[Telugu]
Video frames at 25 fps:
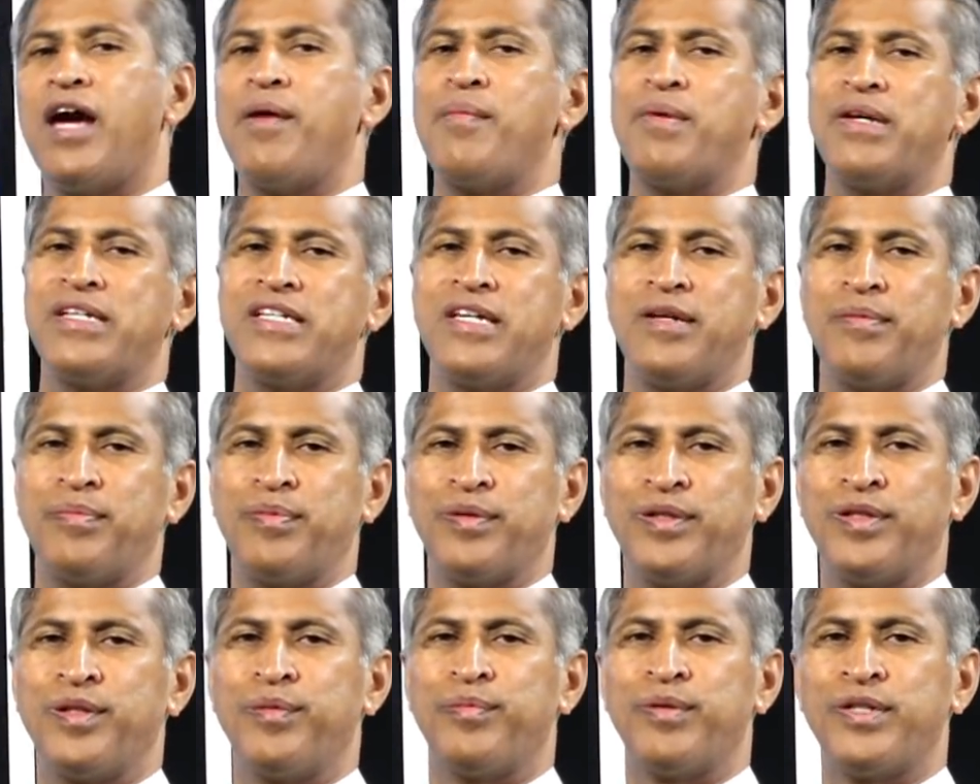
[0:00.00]
డ్యామేజ్
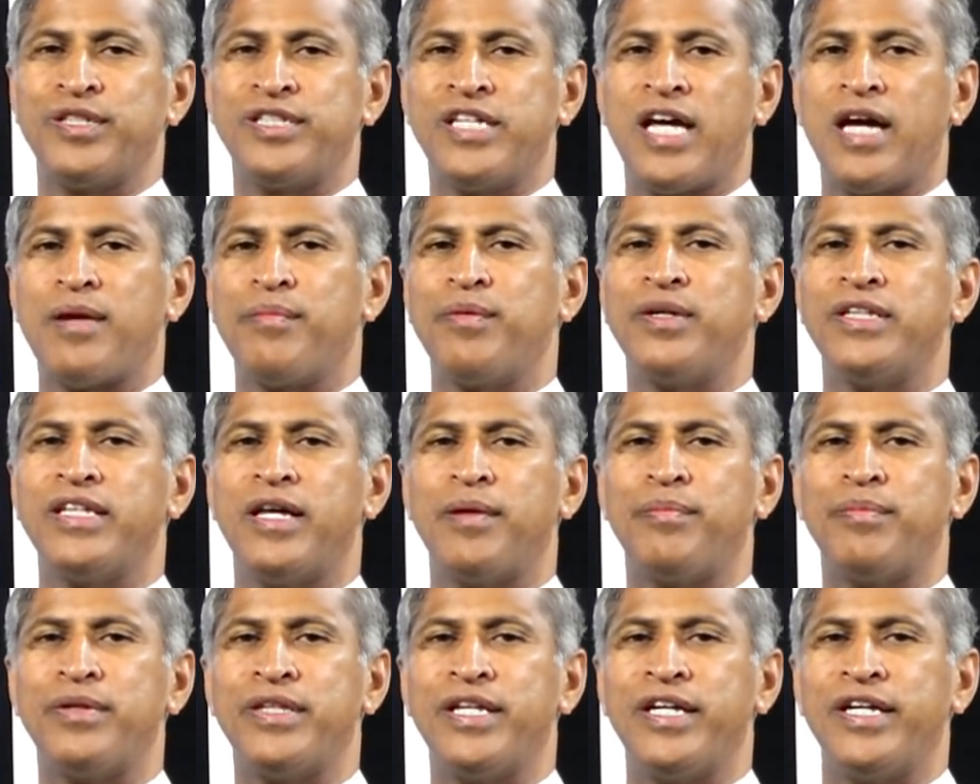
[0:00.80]
అయిపోతుంది ఇప్పుడు చర్మం
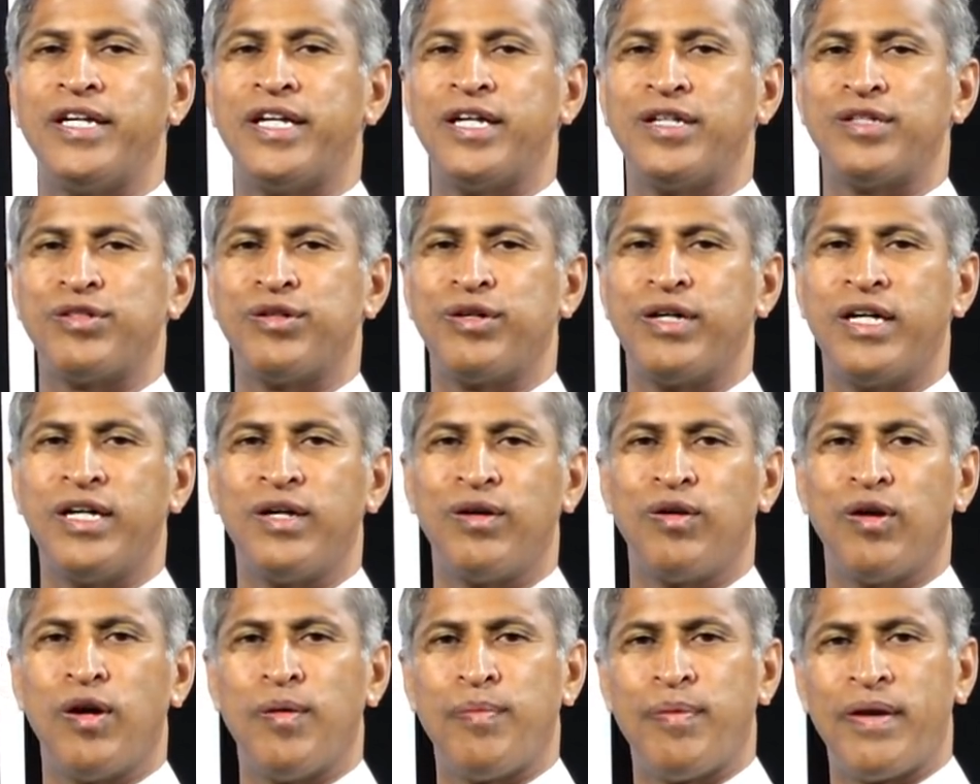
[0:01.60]
దెబ్బతింటే
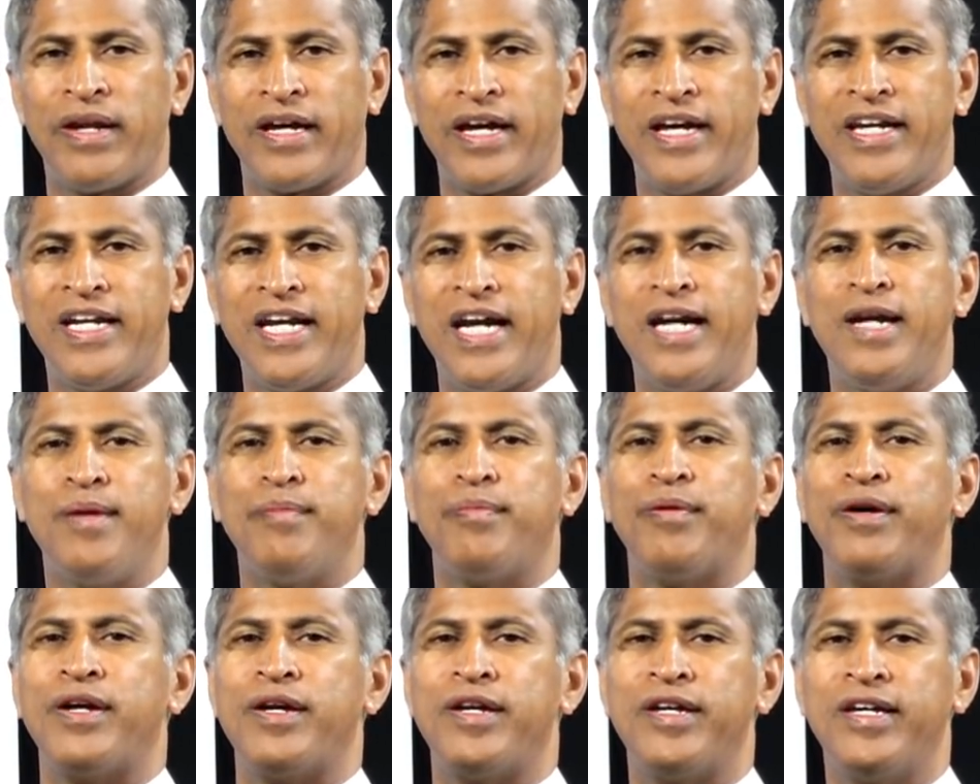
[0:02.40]
చూడండి లోపలికి అన్ని
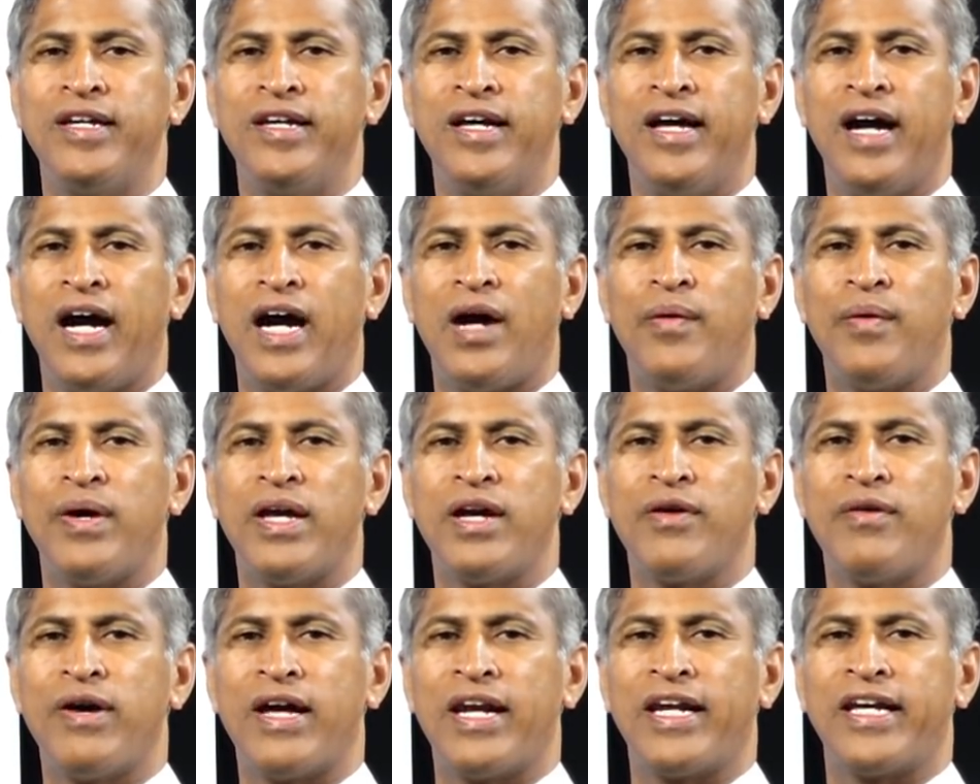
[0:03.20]
వెళ్ళిపోయి
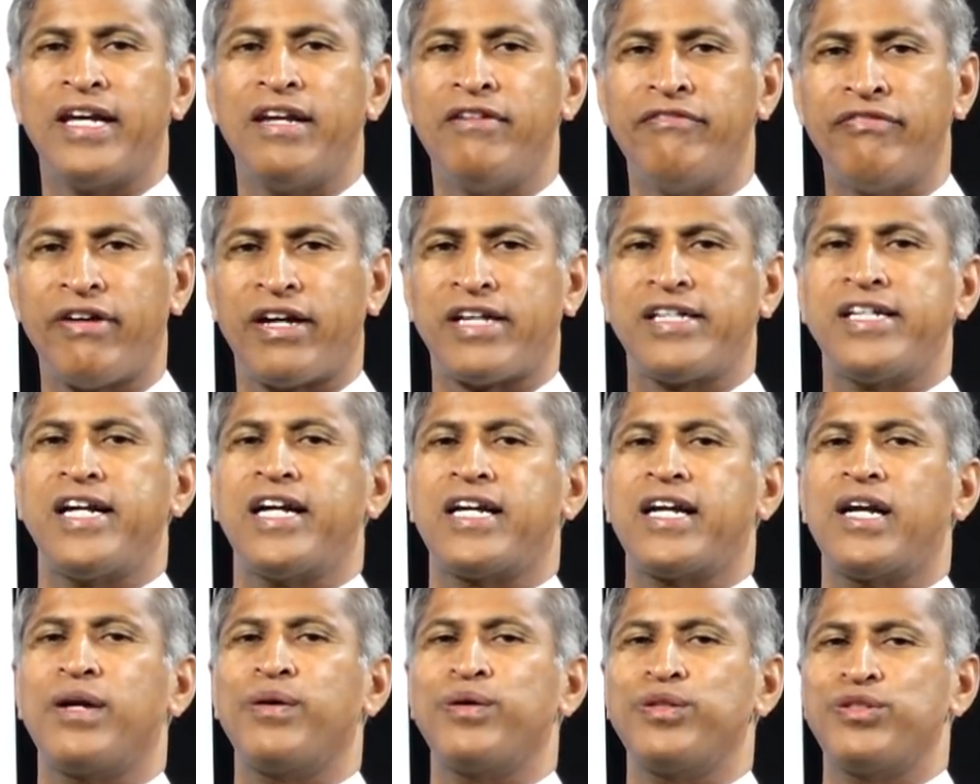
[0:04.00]
అవయవాలకి ఇన్ఫెక్షన్
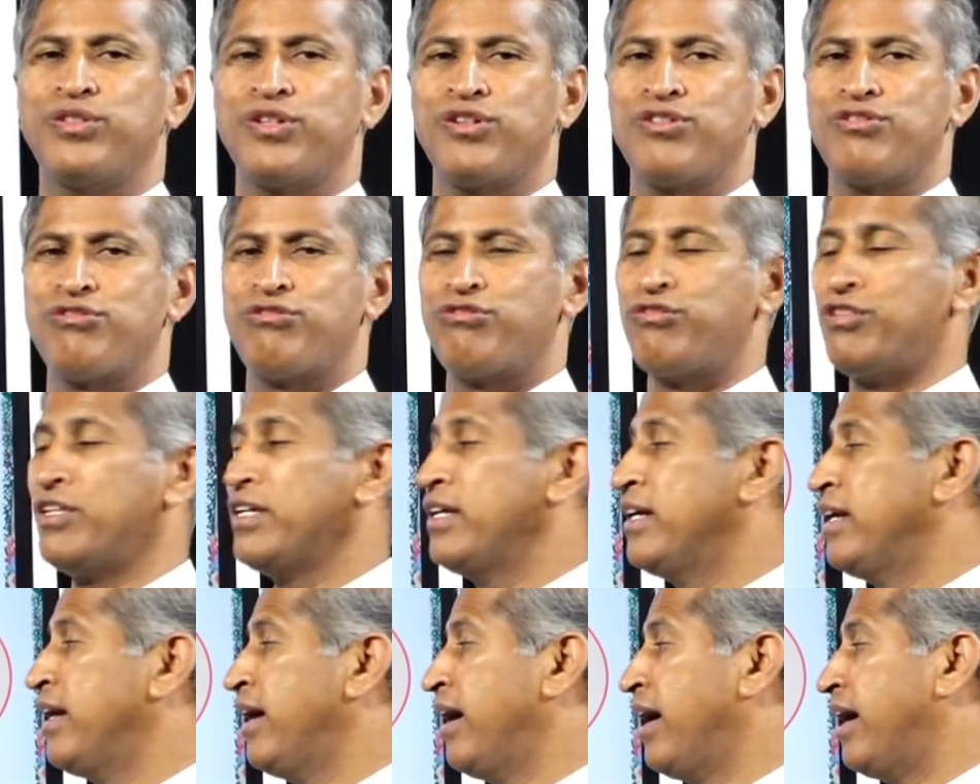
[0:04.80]
ఎట్లా వచ్చేస్తుంది
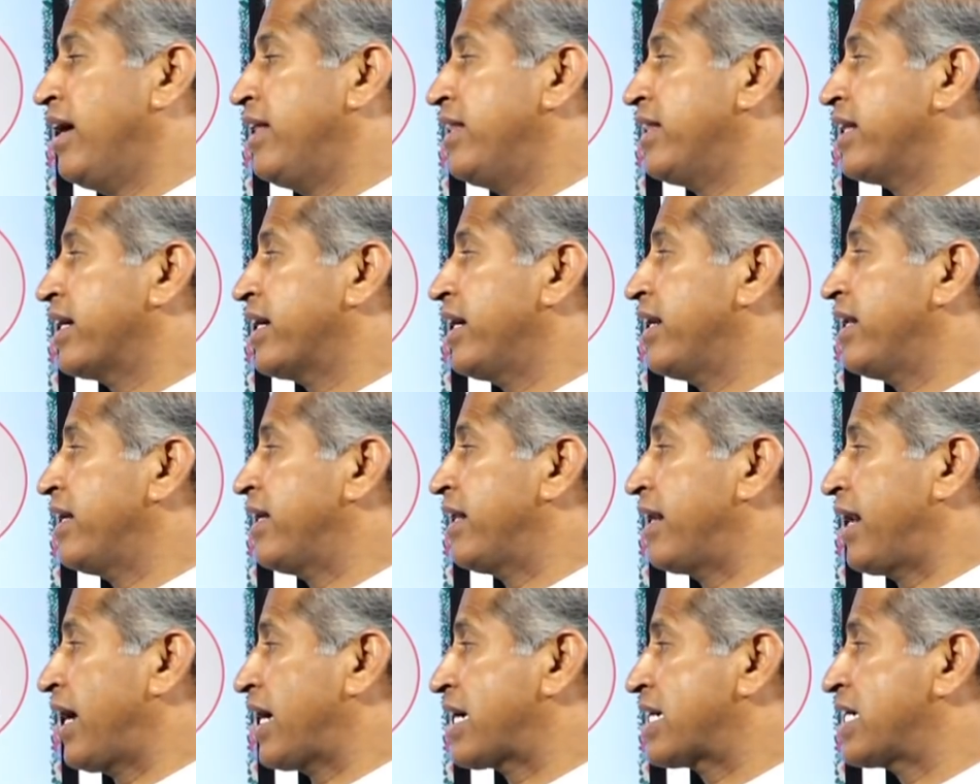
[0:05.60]
అందుకని
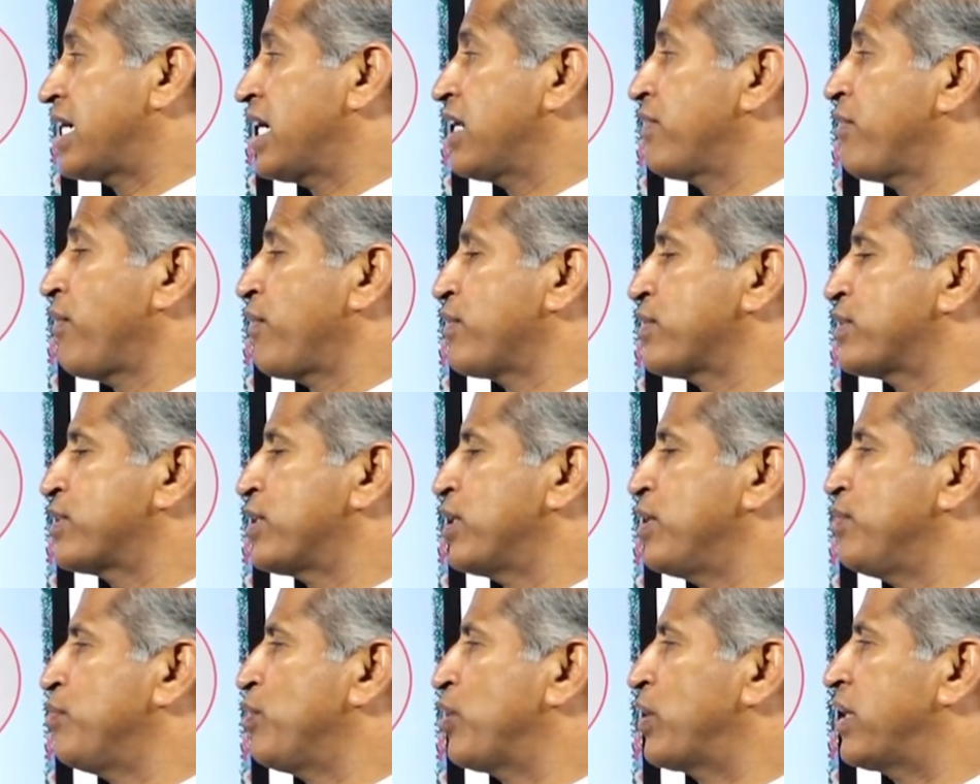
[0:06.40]
రక్షణ
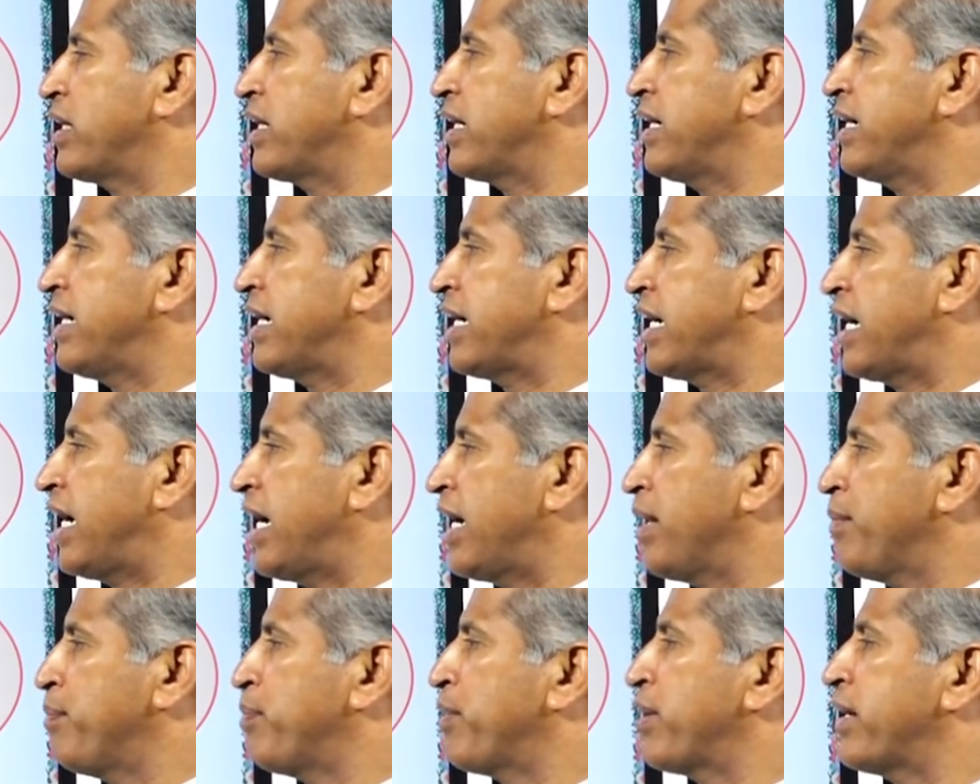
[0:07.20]
వ్యవస్థలో ముఖ్యంగా ఈ
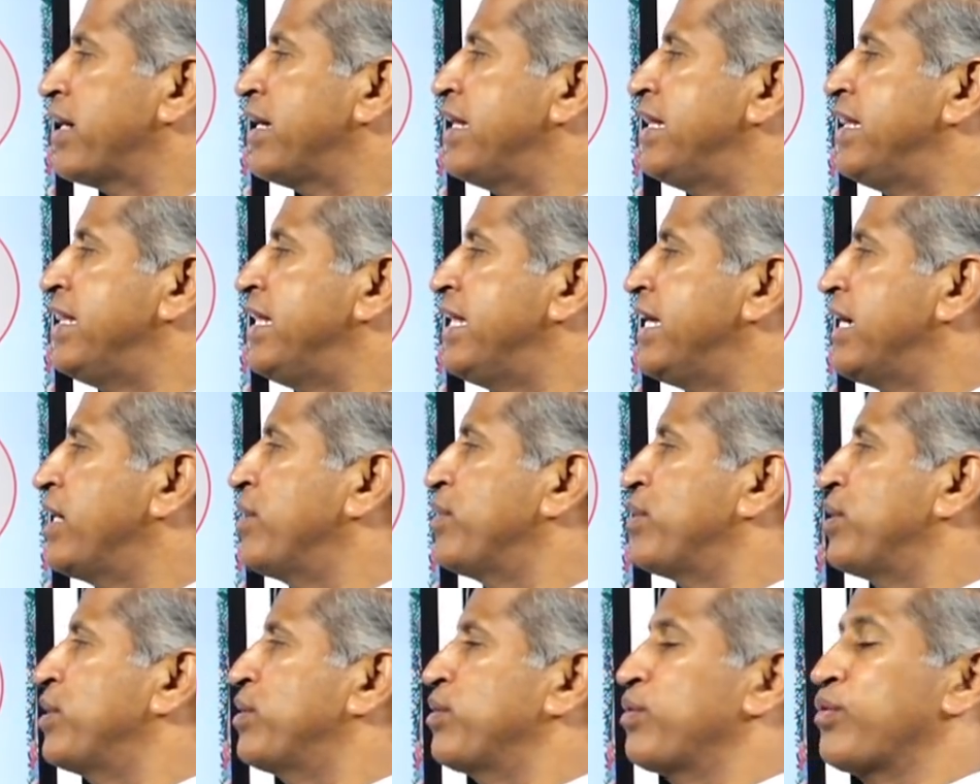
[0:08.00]
కణపొర
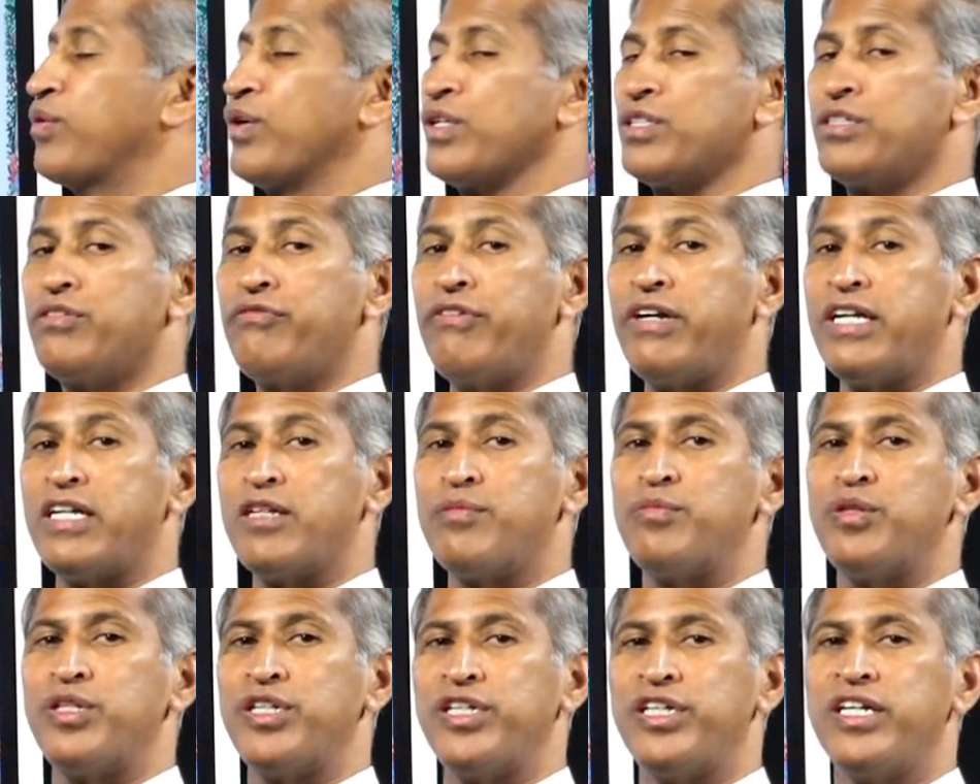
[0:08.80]
హెల్దీగా ఉండటం కోసం
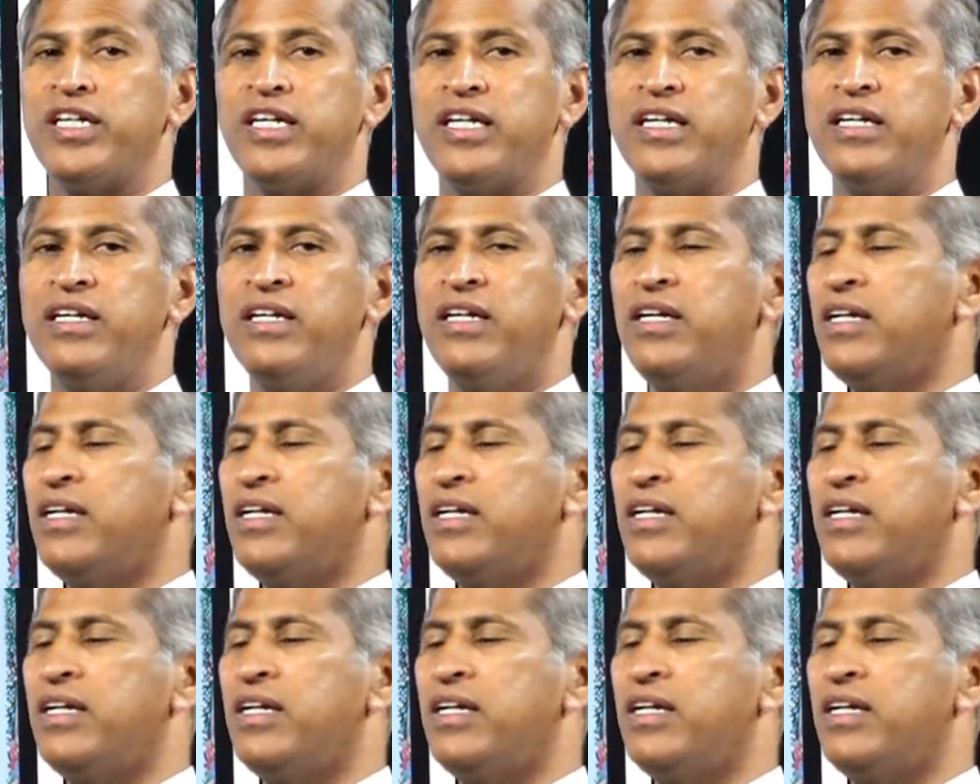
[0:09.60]
విటమిన్ ఈ